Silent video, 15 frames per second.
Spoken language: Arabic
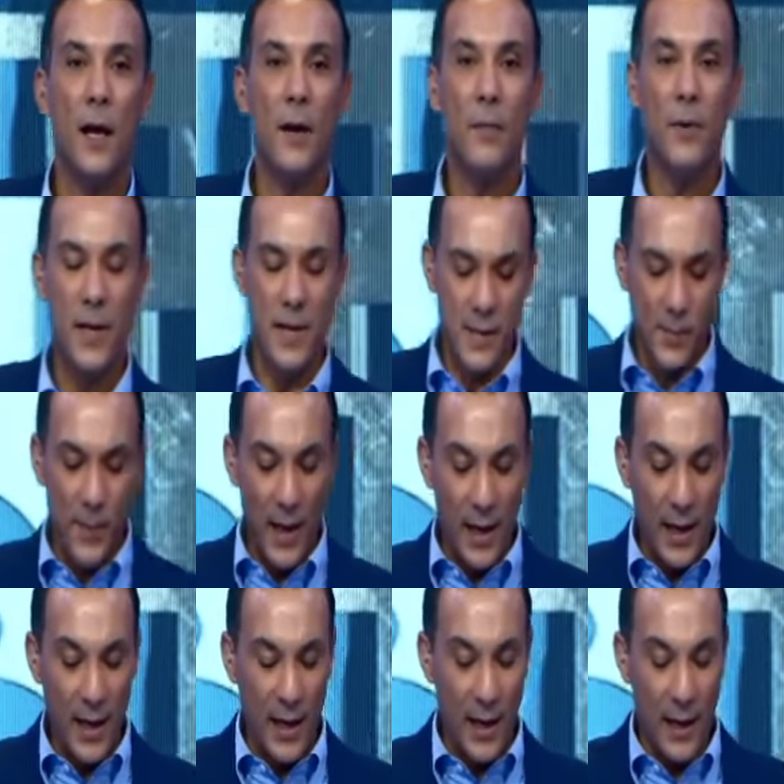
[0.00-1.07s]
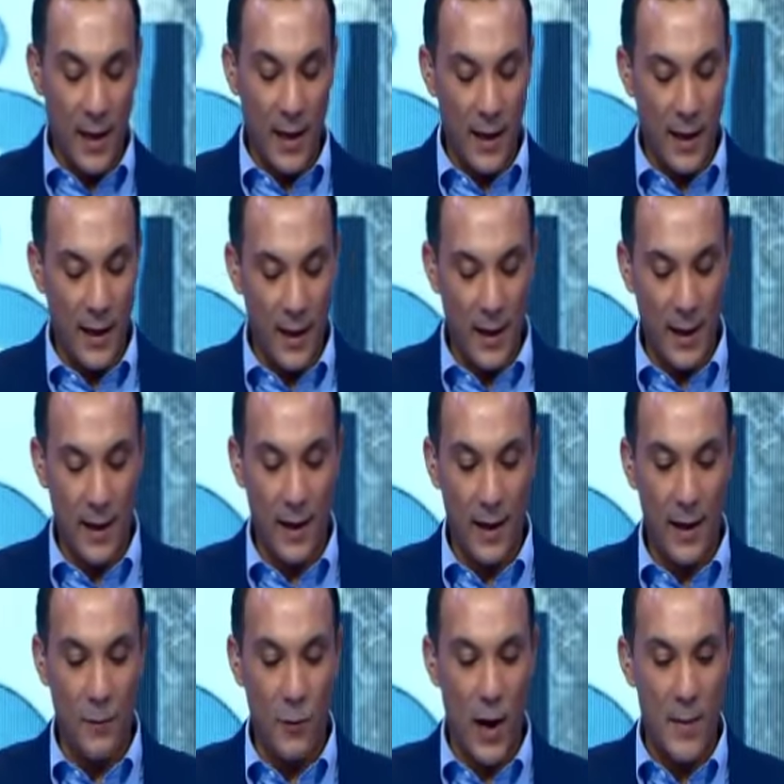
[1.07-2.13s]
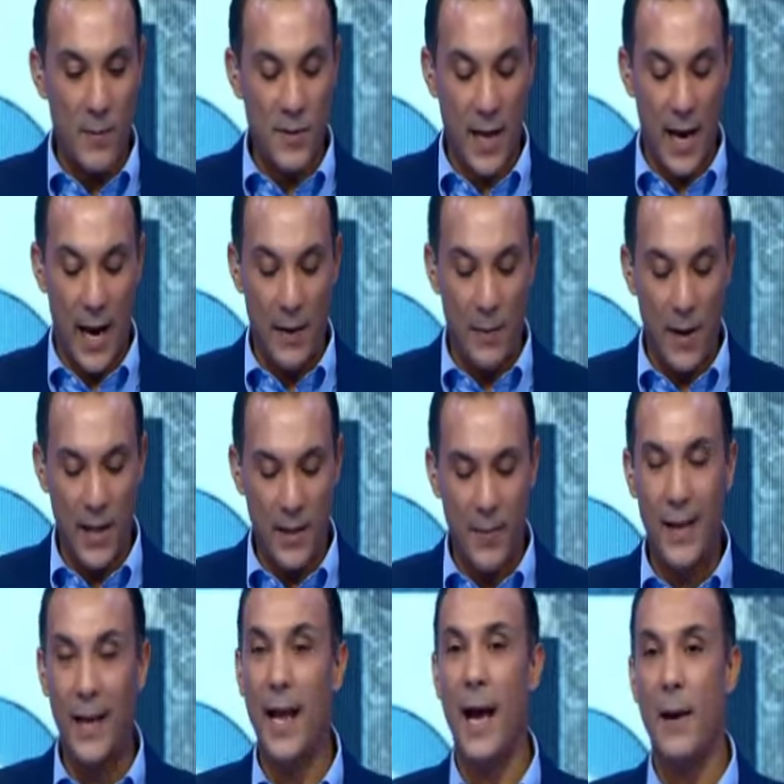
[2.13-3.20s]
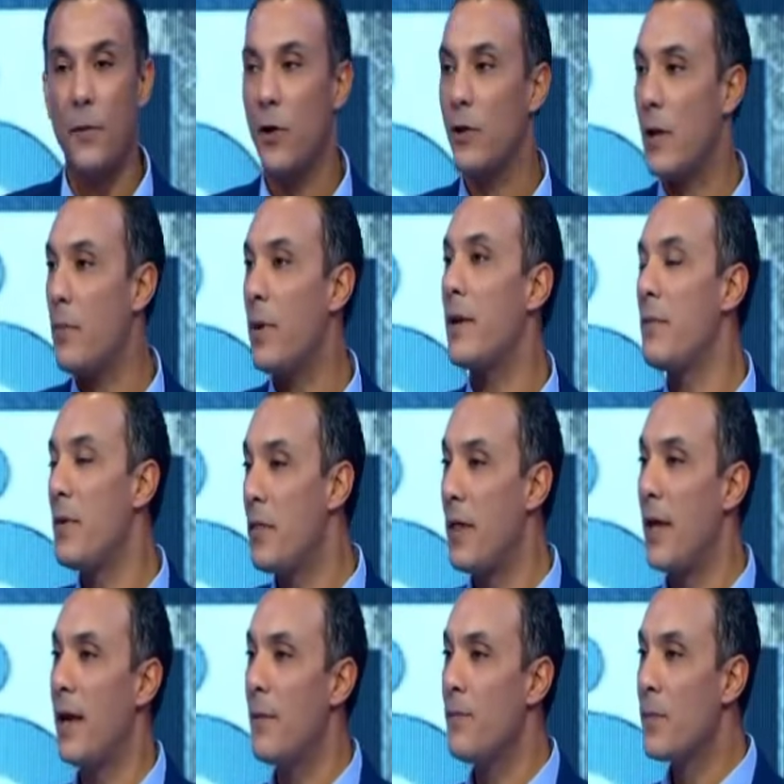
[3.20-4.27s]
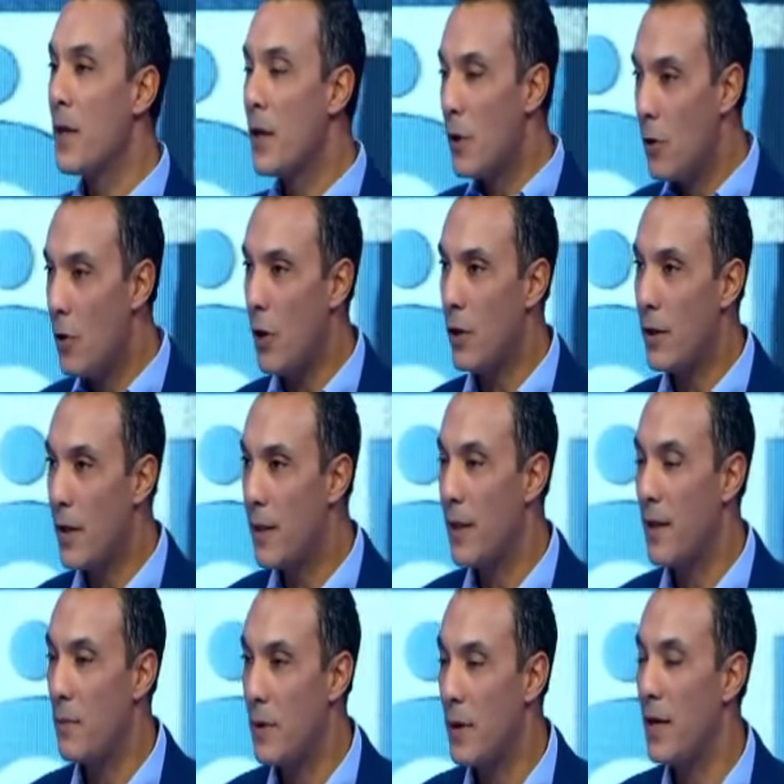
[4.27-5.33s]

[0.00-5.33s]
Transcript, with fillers: بالنسبه لمحمد صالح المهذبي لاعب يعتبر مثال يحتذى به